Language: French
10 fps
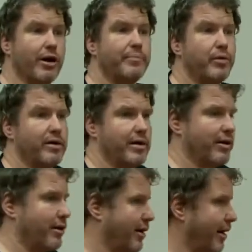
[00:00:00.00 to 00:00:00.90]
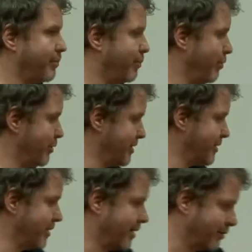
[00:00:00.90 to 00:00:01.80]
euh,
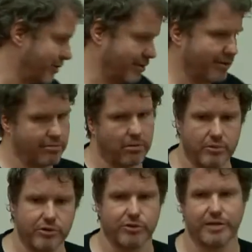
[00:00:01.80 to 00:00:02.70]
euh, dans un